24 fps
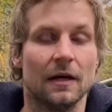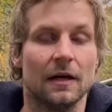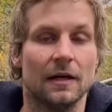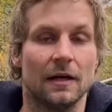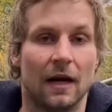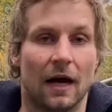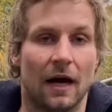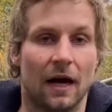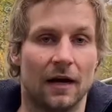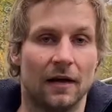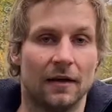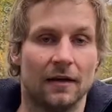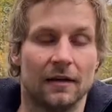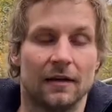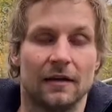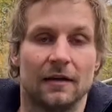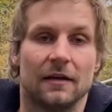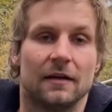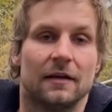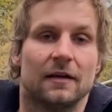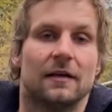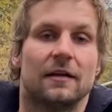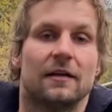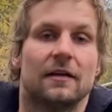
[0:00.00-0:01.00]
Ja,
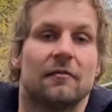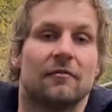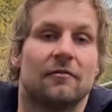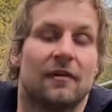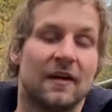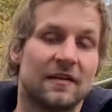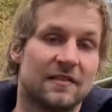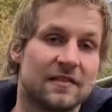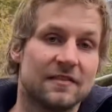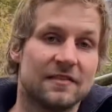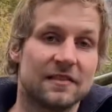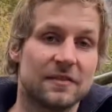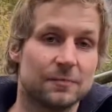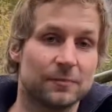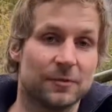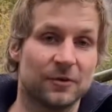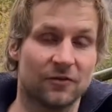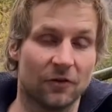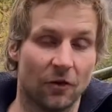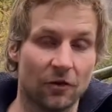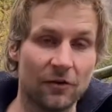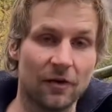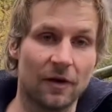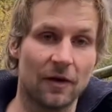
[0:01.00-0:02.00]
was ist das
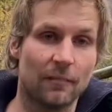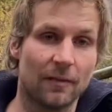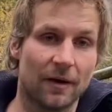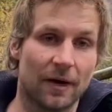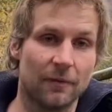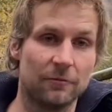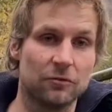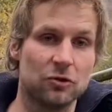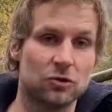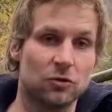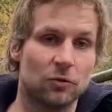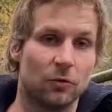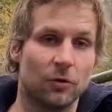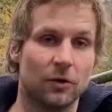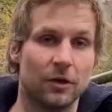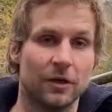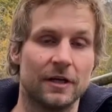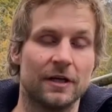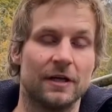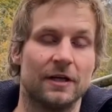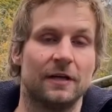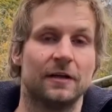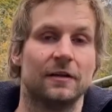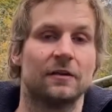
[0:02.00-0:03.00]
Besondere beim
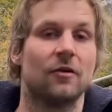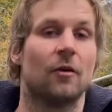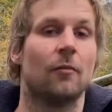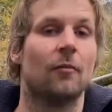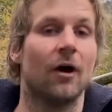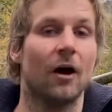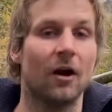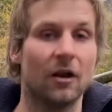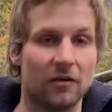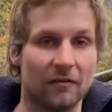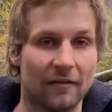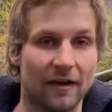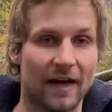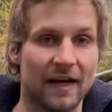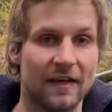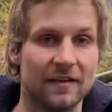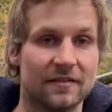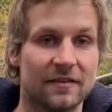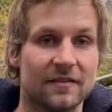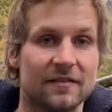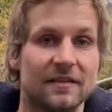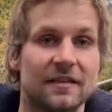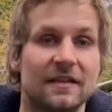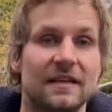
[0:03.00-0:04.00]
Storch?
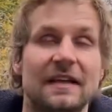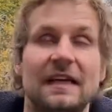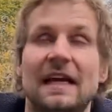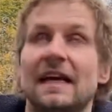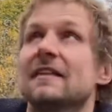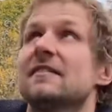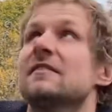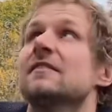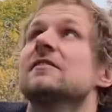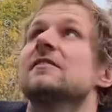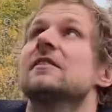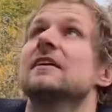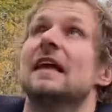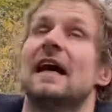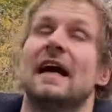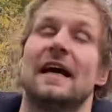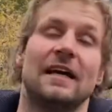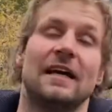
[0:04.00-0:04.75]
Normalerweise sind die jetzt zu der